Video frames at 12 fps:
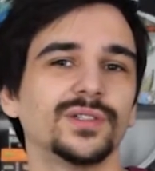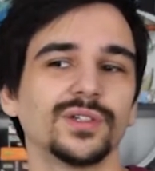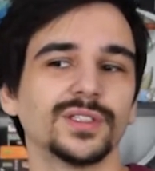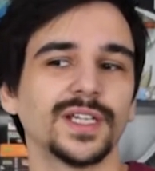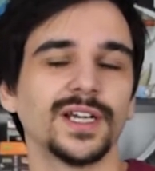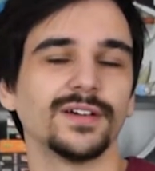
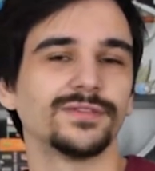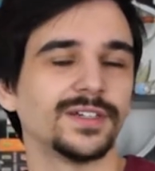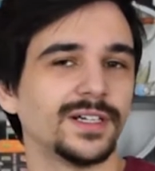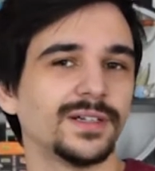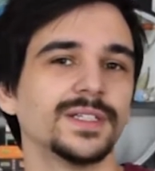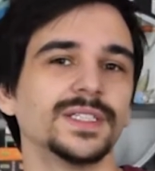connaître la
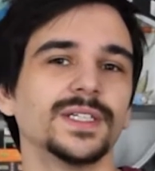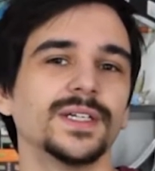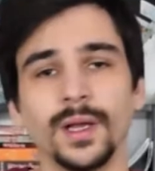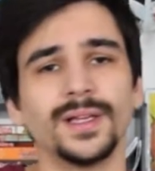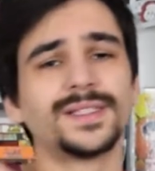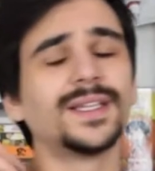fin.
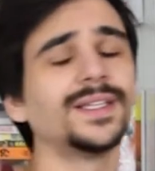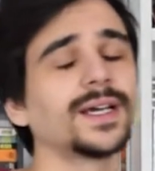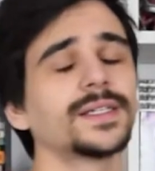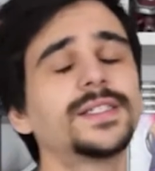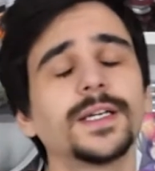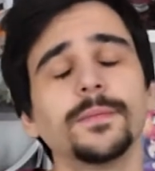
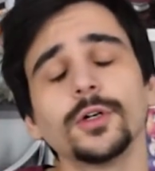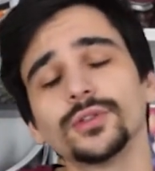Scénaristiquement,